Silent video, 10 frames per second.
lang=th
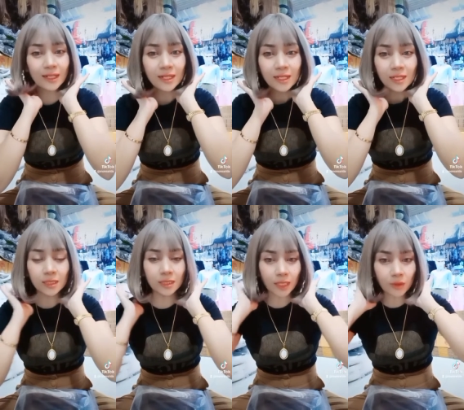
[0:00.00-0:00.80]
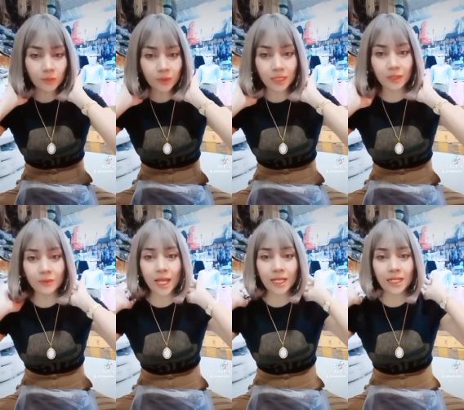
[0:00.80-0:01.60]
นะ คือเราหวีเรา
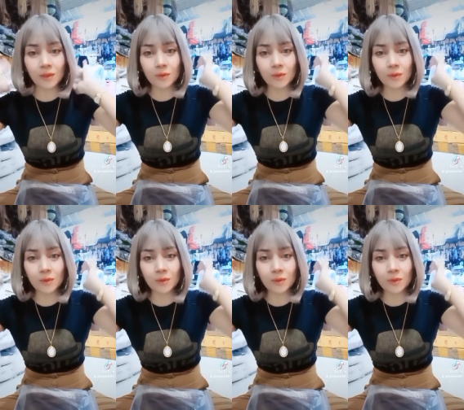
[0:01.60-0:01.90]
ใดเรา